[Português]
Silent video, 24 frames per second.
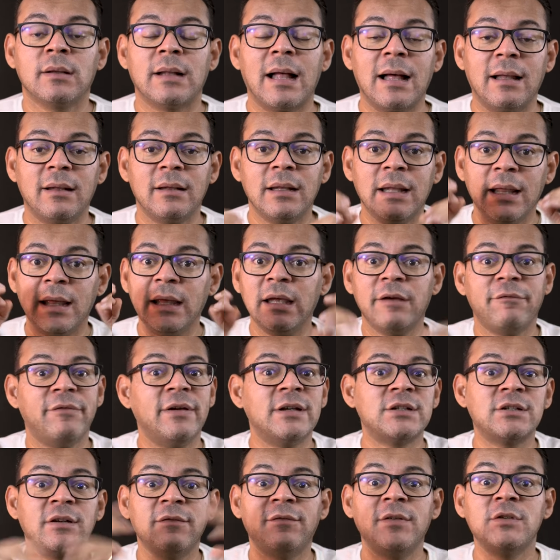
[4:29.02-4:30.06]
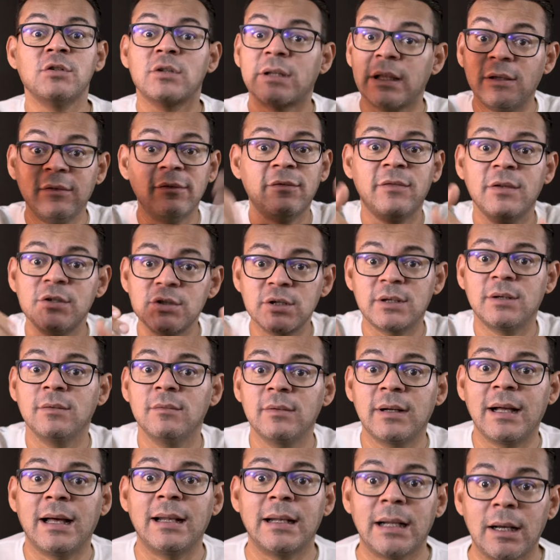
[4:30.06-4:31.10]
Tá? Leia, veja vídeo. Eu tenho vídeo aqui
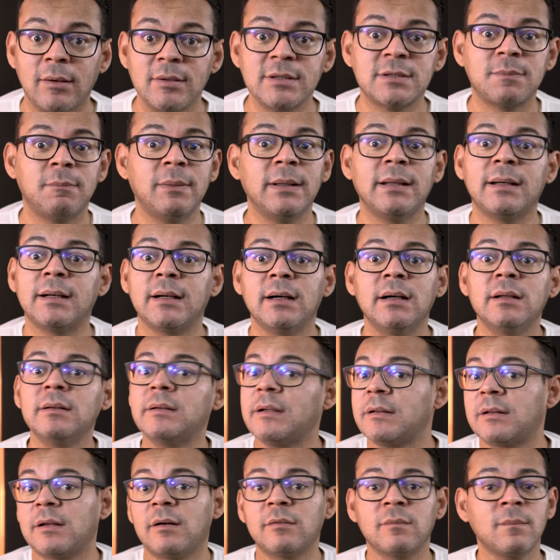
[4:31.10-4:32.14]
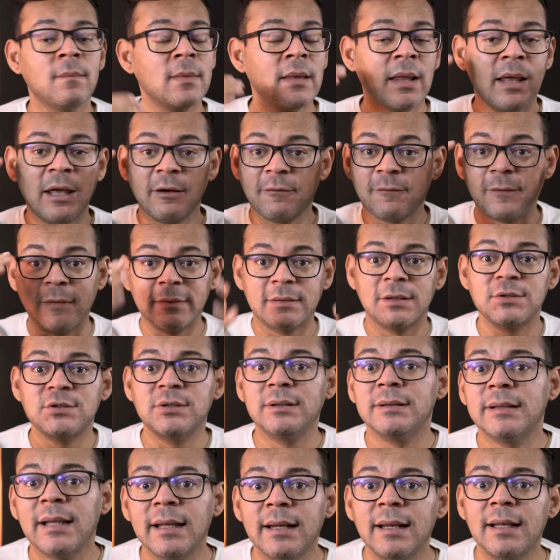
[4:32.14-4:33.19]
no canal explicando. Então, é falta de
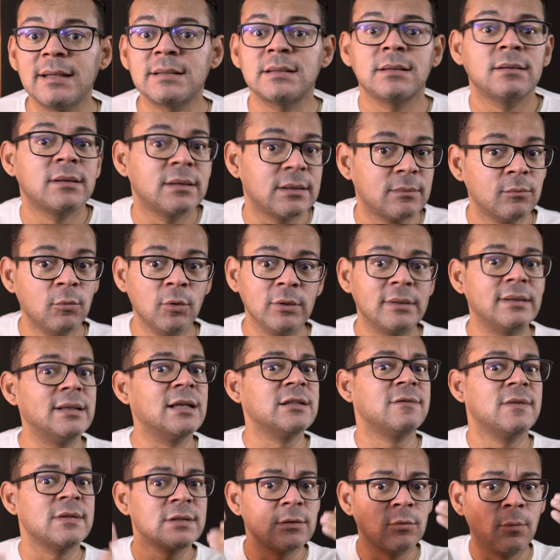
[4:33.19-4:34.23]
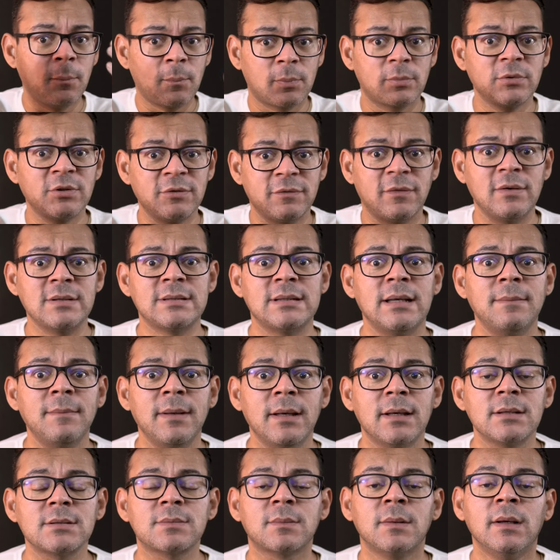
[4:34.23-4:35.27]
interesse, muitas das vezes, do, de você
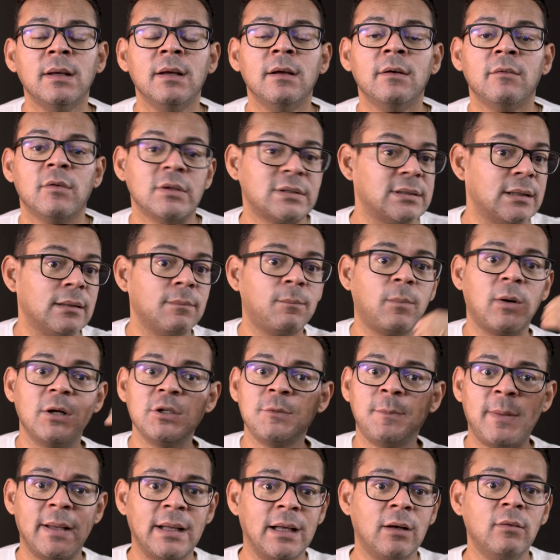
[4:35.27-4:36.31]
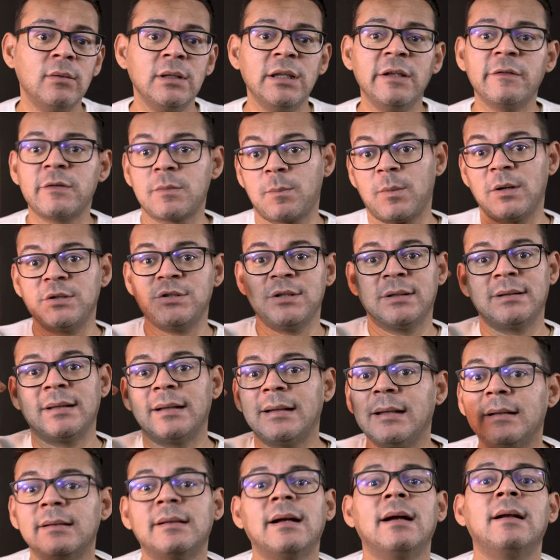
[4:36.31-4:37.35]
mesmo. Você pode pegar um livro, pode entrar
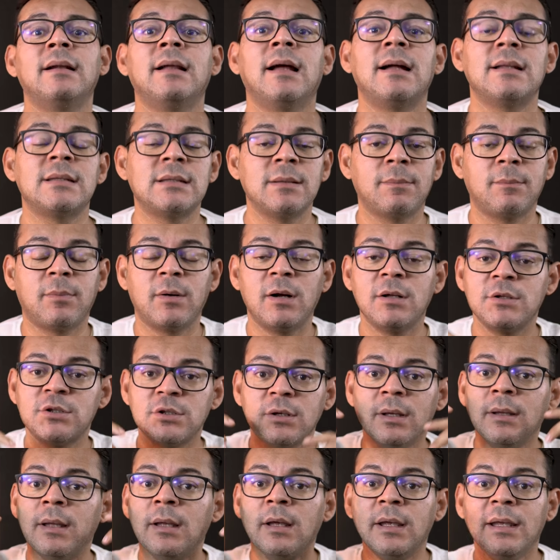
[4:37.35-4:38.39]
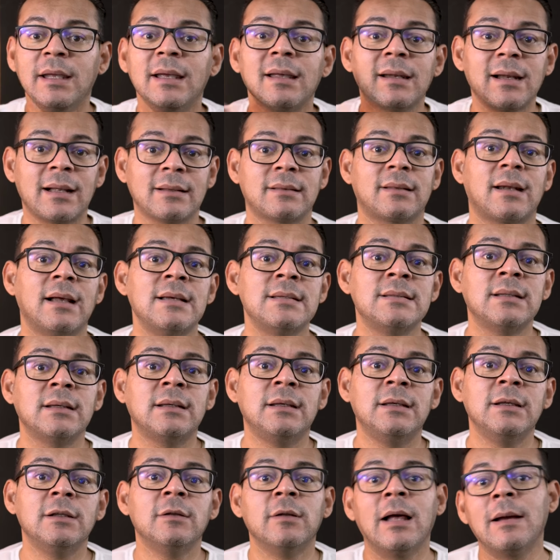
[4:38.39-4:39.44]
na internet, você pode ir atrás
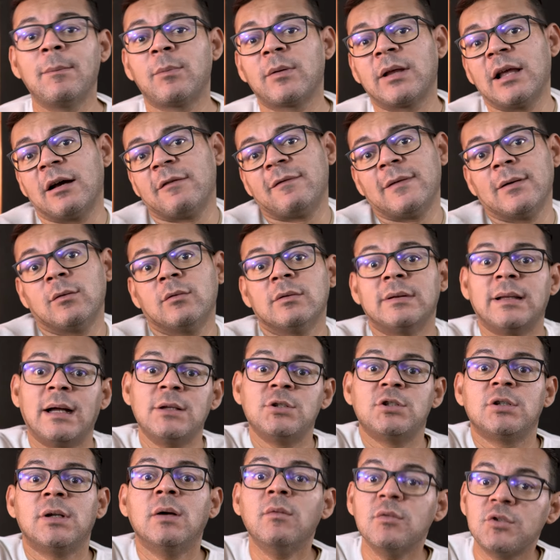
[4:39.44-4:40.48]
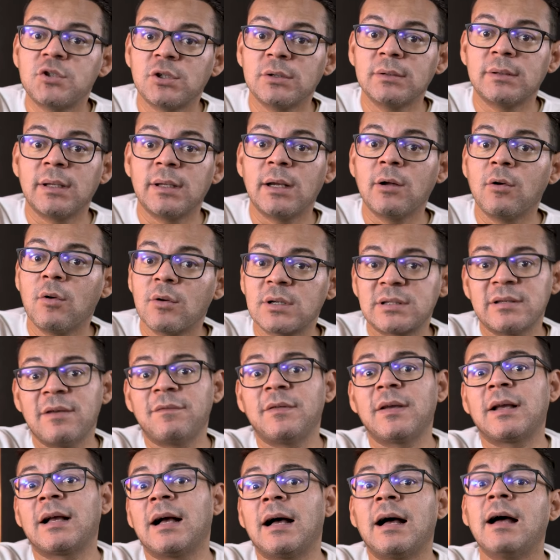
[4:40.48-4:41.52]
daquilo. Não é porque a faculdade não te entregou, que você vai
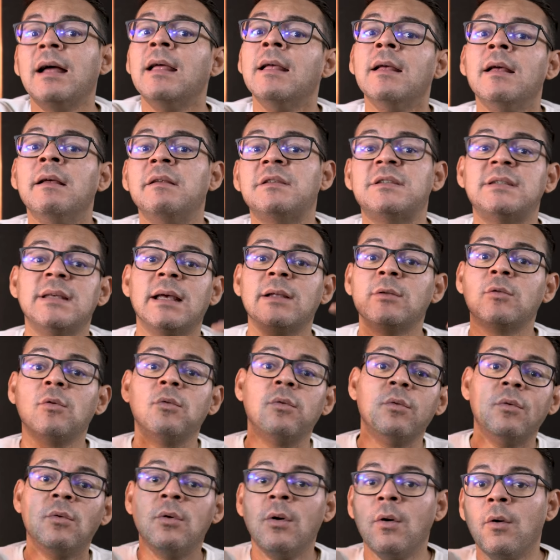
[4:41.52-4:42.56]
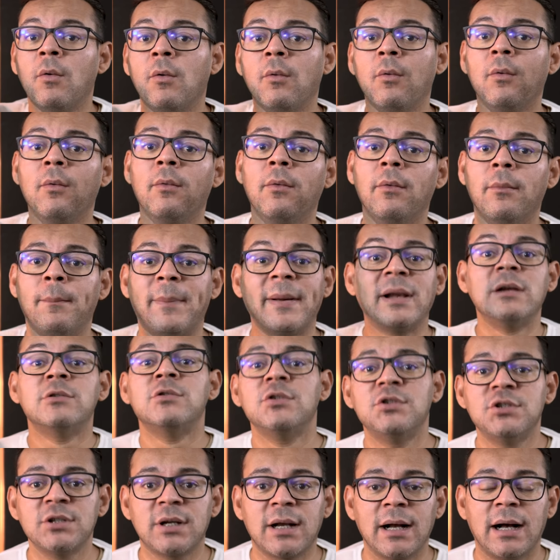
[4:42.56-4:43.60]
ficar sendo o, o
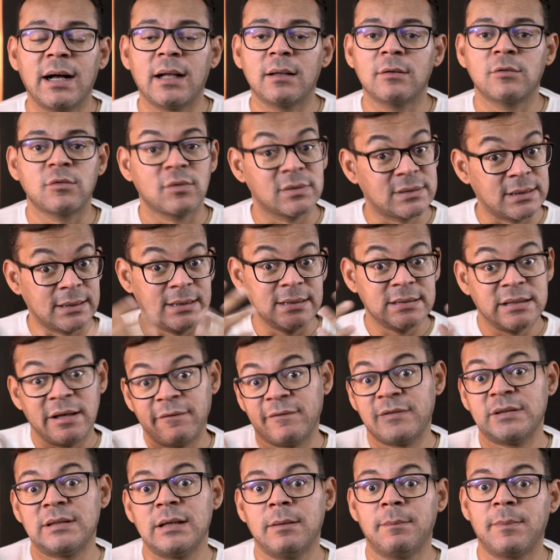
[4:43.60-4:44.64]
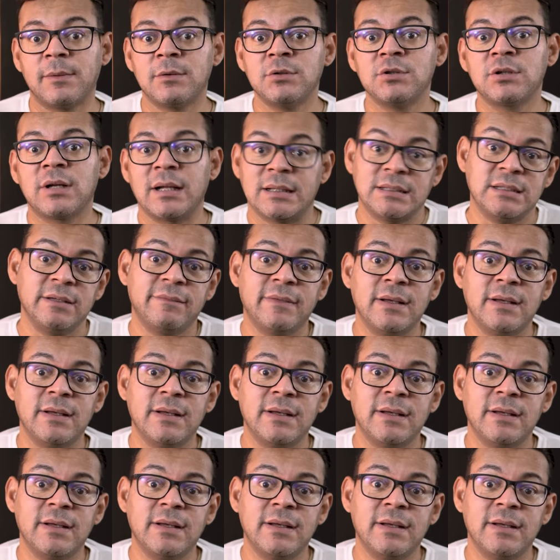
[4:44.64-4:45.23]
prejudicado. Se você quiser ser prejudicado, você